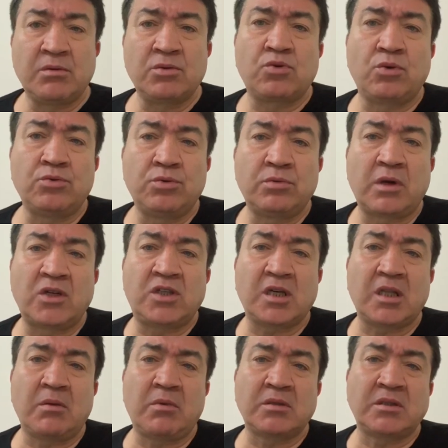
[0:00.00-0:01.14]
Davutoğlu'nun
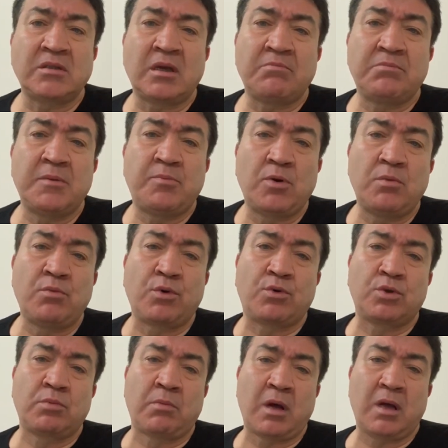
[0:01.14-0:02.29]
açıklamasından bir bölüm
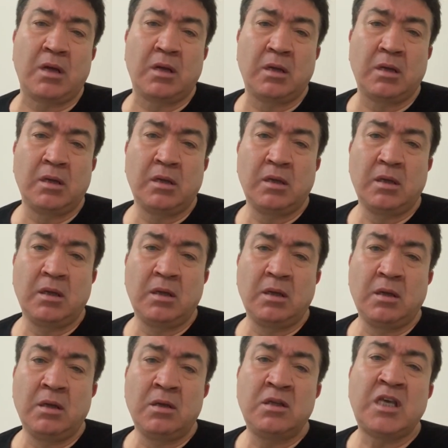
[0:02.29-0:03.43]
okudum ha.
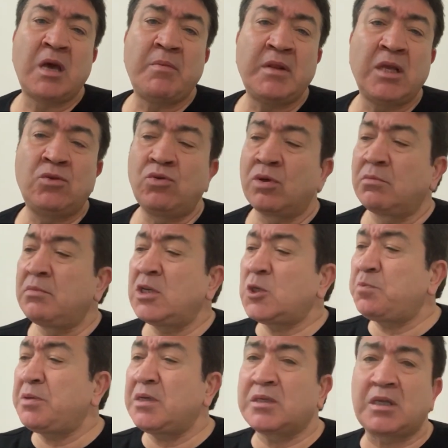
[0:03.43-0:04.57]
Yemin ediyorum
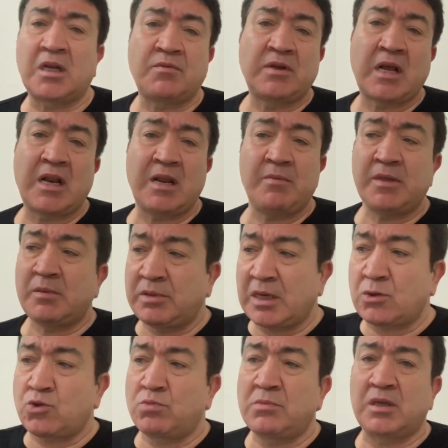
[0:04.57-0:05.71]
hiçbir tarafını ellemedim
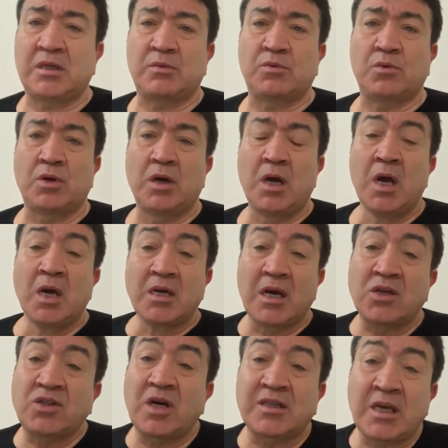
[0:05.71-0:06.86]
tek cümledir bu.
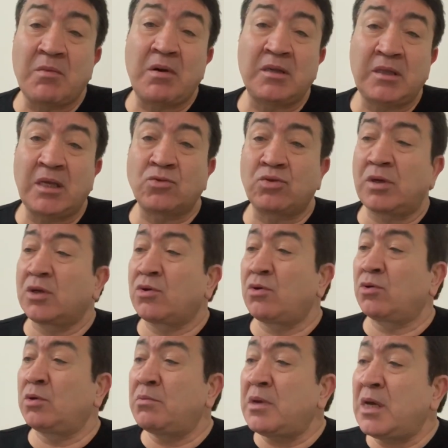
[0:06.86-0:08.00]
Yaşar Kemal'den sonra
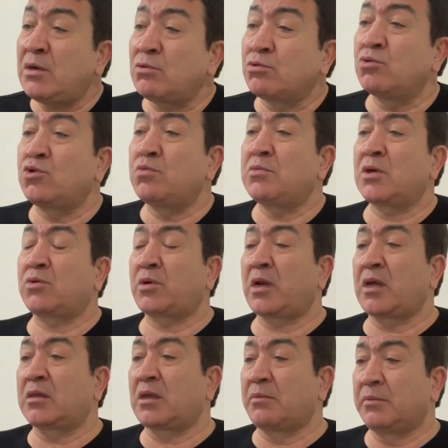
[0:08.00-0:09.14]
gördüğüm en uzun cümle
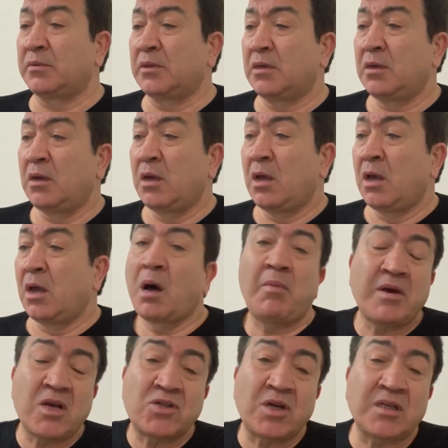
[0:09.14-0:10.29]
kuran adam. Ama
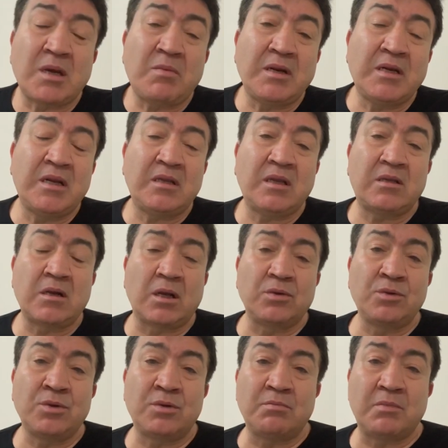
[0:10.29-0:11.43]
Yaşar Kemal ne dediğini
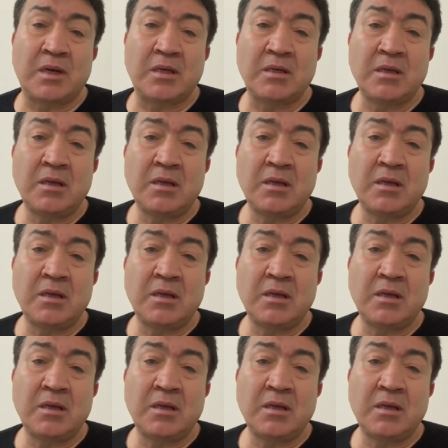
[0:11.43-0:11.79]
anlıyordum ben.